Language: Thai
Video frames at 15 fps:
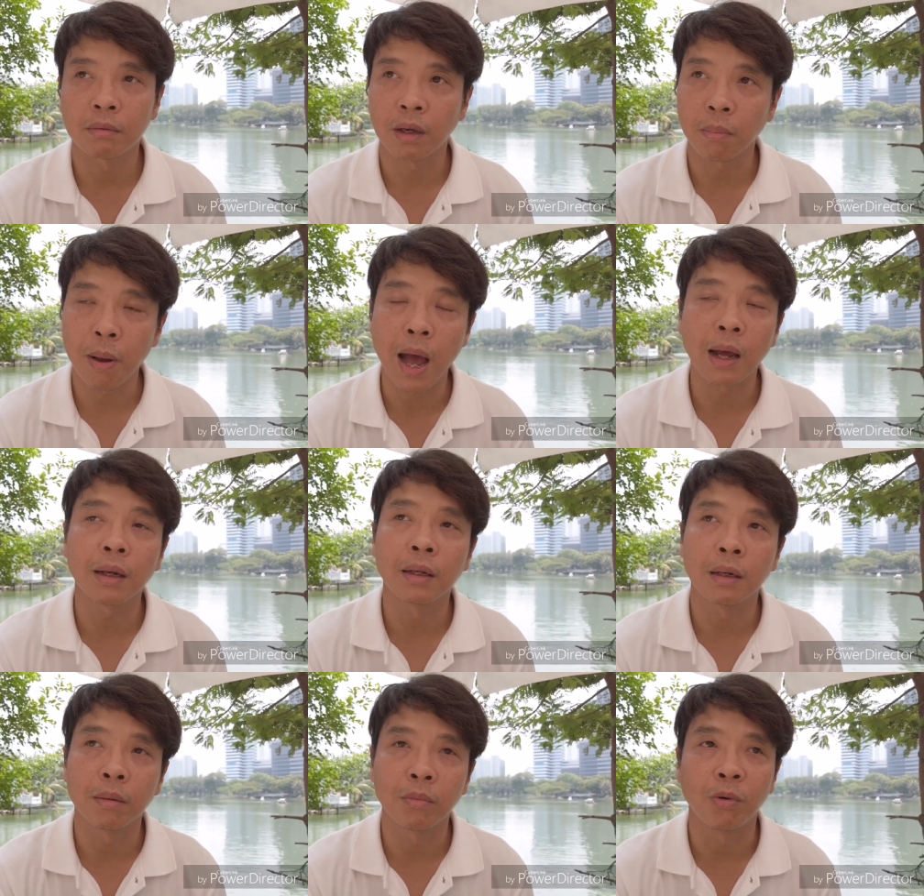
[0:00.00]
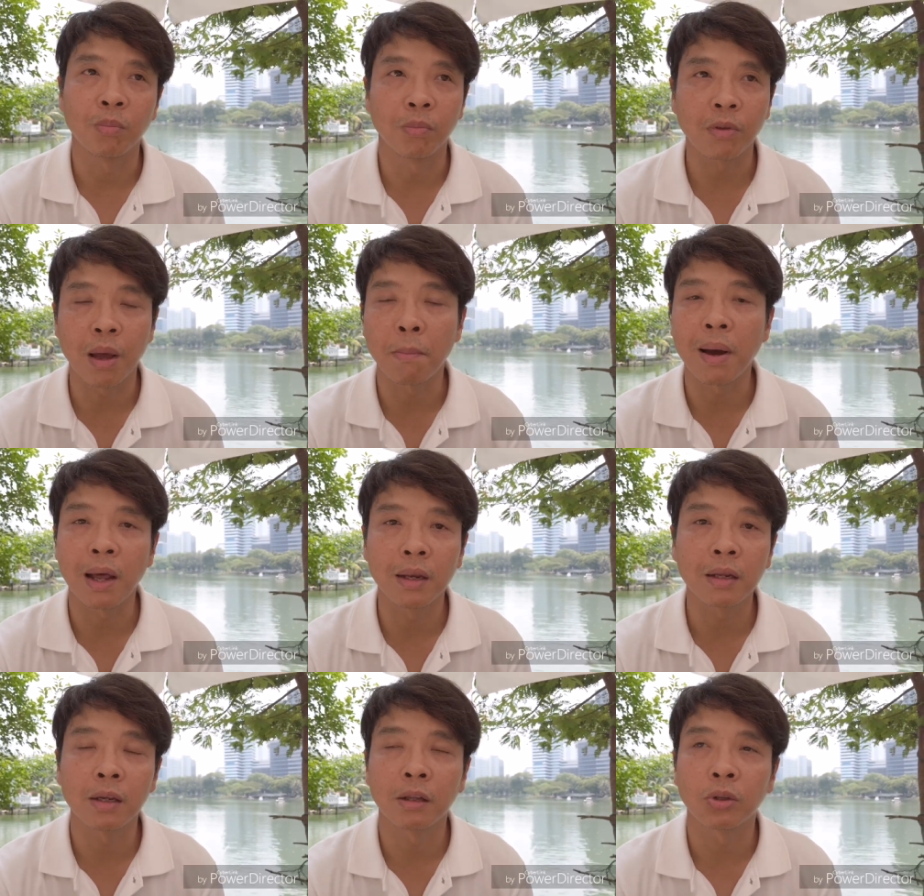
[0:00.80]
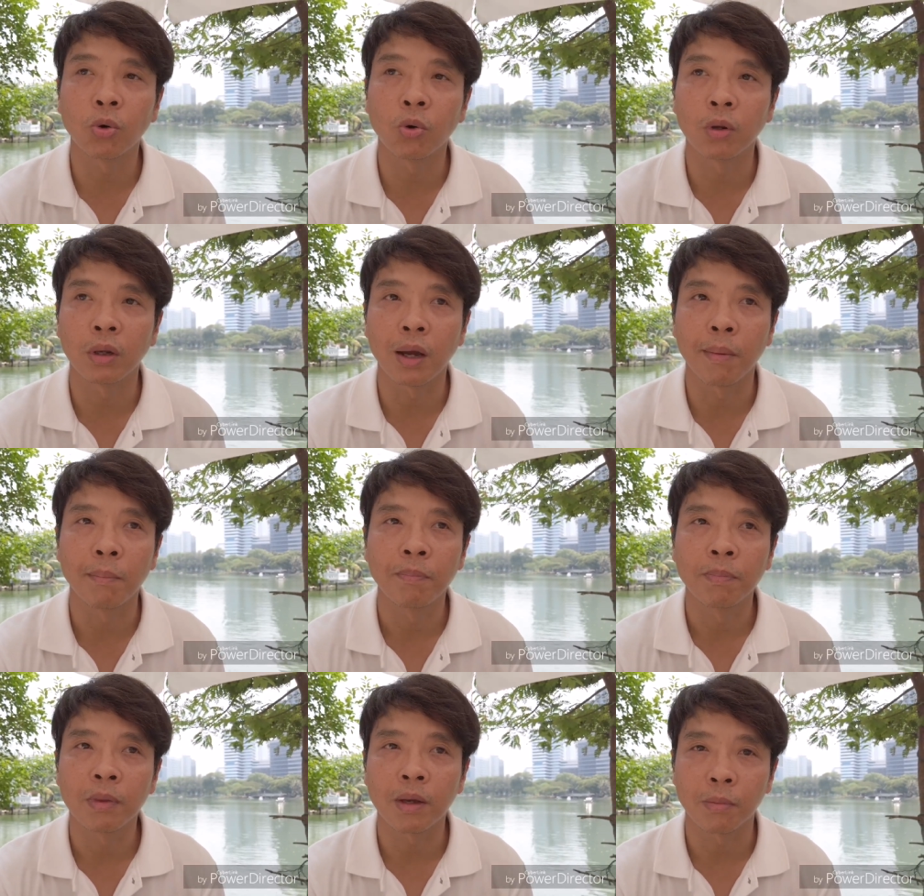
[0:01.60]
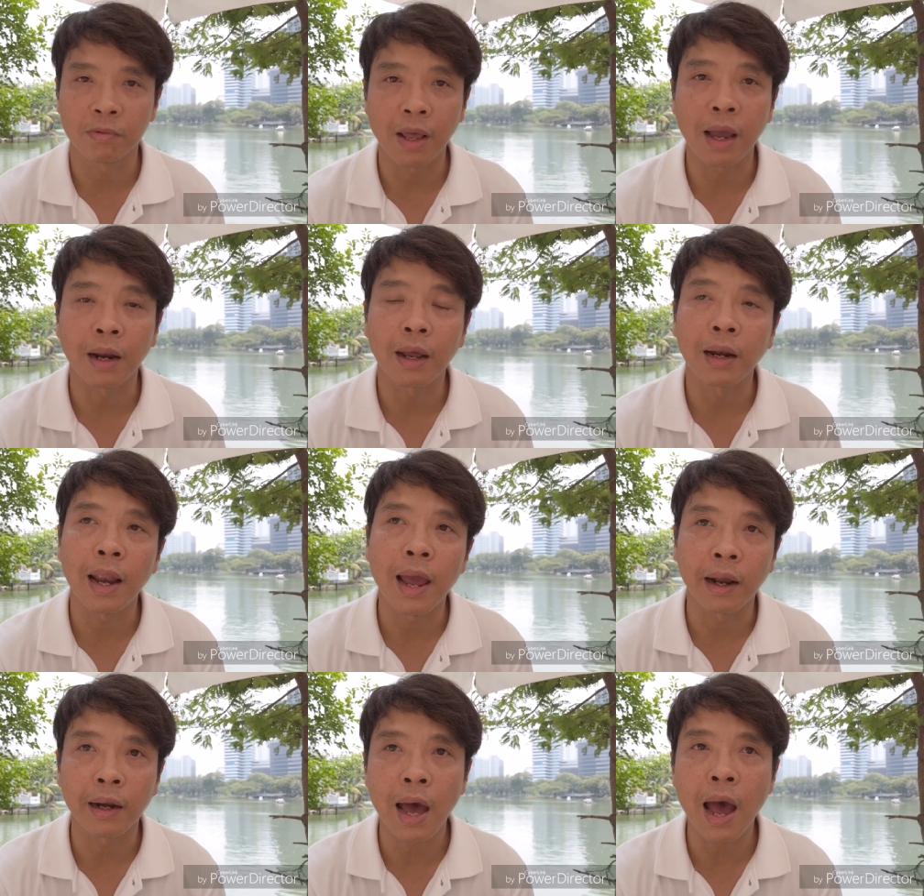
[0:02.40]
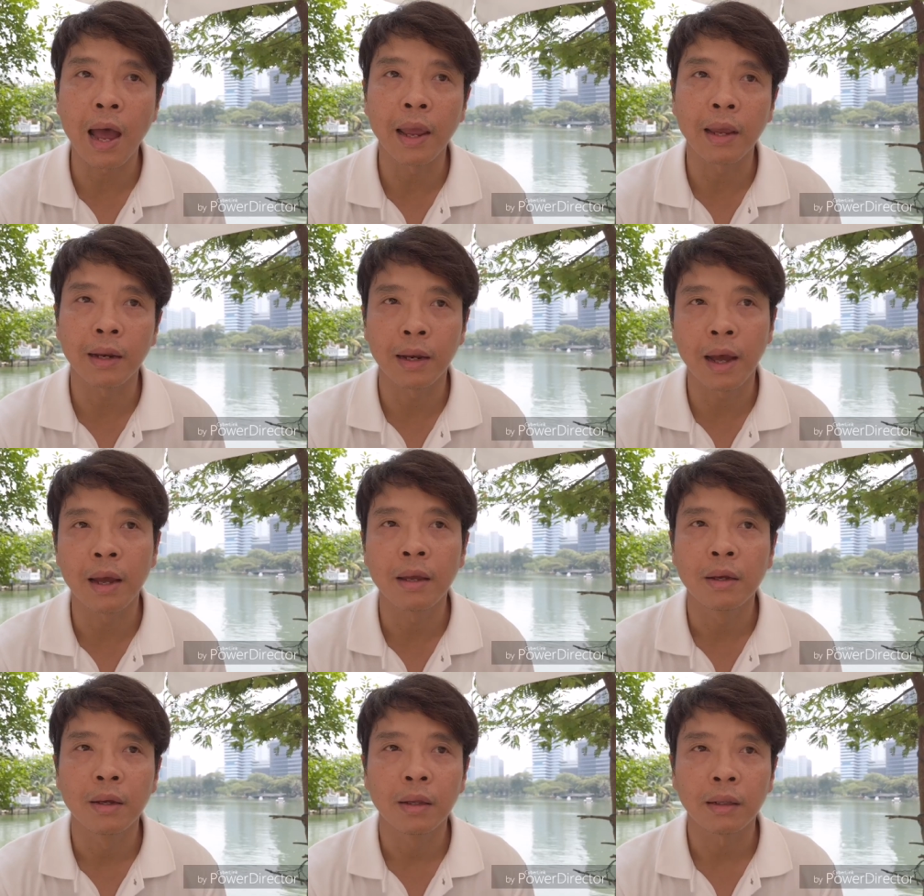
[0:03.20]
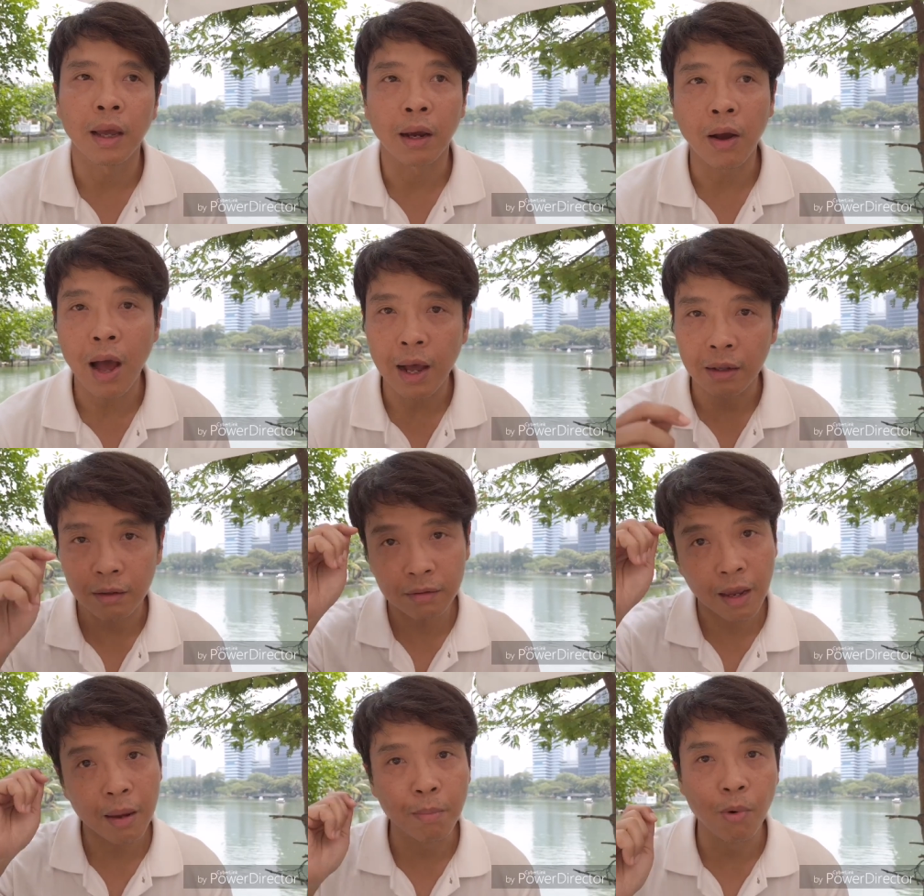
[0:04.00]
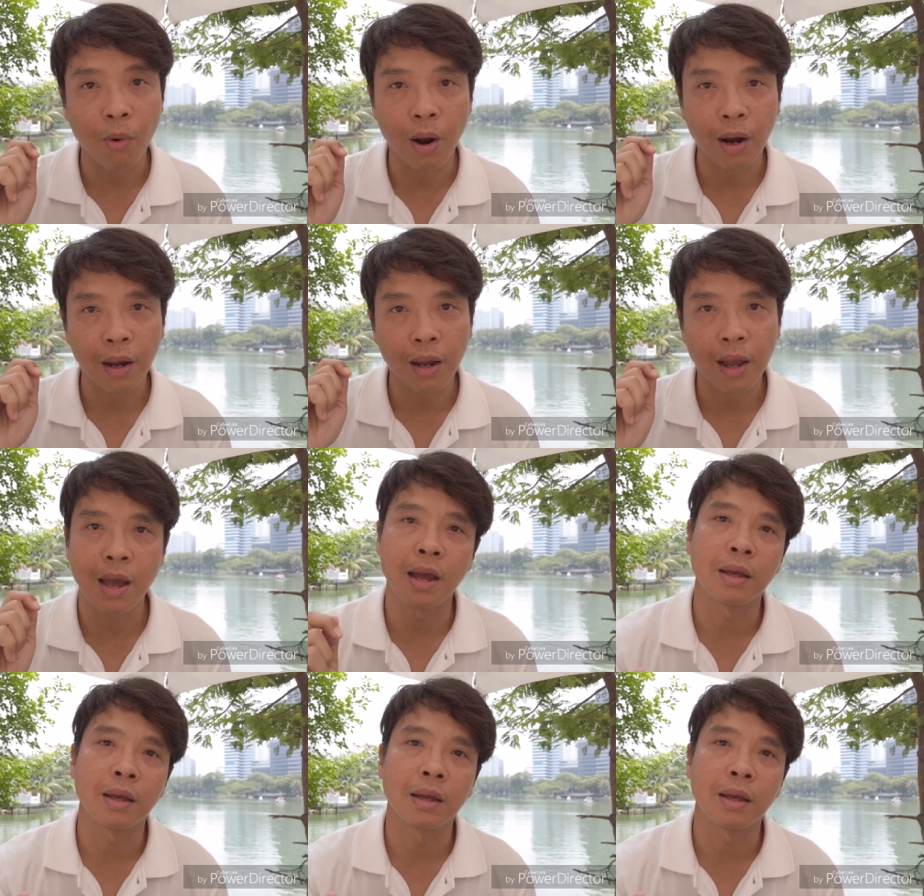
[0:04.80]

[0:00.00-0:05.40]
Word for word: สักพักหนึ่งผมสามารถที่จะทนกับกับแสงแรงๆ ได้นะ แต่ก็อาจจะใส่หมวก